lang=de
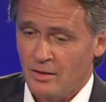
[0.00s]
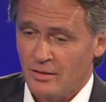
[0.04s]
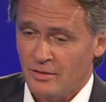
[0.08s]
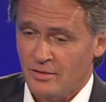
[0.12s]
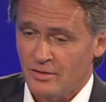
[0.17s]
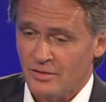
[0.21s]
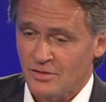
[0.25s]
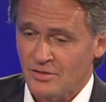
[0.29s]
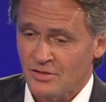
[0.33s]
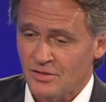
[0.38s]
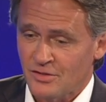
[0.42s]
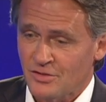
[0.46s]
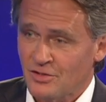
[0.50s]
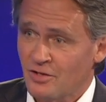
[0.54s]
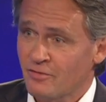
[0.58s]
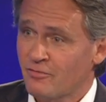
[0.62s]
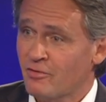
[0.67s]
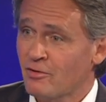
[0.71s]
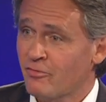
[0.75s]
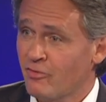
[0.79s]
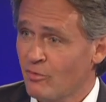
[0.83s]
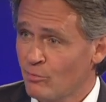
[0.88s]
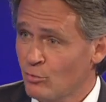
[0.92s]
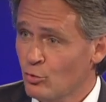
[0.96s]
dass da sehr
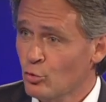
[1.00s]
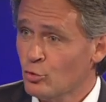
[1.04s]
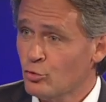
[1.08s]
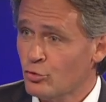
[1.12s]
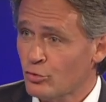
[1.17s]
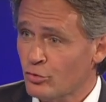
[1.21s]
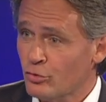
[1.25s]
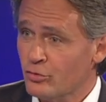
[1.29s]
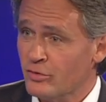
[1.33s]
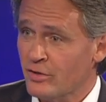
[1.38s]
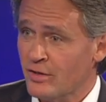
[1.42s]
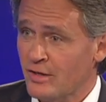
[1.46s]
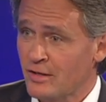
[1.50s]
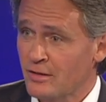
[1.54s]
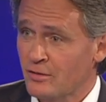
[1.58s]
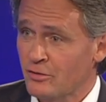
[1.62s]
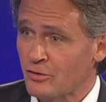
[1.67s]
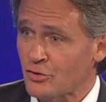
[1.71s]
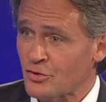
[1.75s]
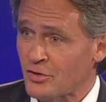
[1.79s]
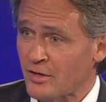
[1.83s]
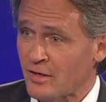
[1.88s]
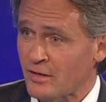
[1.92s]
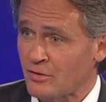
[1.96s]
viel Vermutung
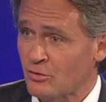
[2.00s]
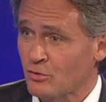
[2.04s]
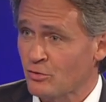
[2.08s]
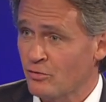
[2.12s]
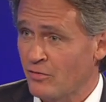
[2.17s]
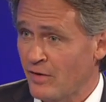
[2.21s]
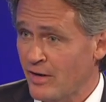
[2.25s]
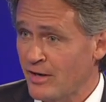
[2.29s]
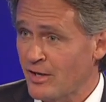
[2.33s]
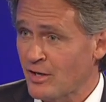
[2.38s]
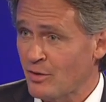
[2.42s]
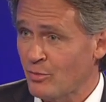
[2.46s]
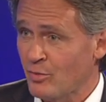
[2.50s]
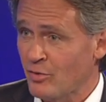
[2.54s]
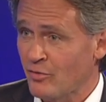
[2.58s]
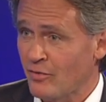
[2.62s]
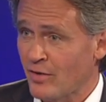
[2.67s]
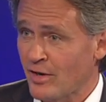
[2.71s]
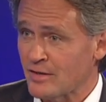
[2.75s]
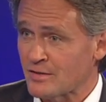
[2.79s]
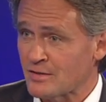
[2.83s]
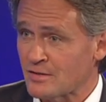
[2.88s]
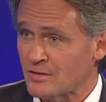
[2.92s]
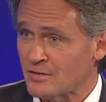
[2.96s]
dahinter steckt und wenig
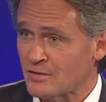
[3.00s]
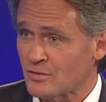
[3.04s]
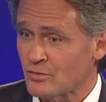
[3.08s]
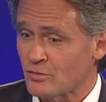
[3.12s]
Beweis.